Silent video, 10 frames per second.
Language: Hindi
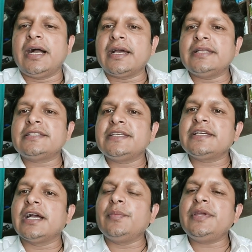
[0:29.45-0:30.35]
अगर इसकी
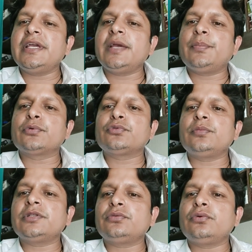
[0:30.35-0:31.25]
कमी है पुरुषों
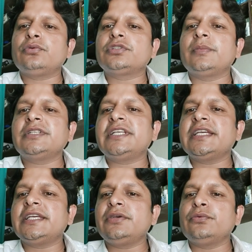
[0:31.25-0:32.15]
में तो समझिए
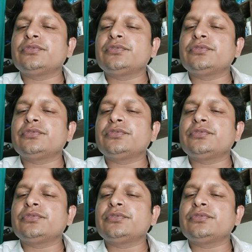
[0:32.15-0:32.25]
कि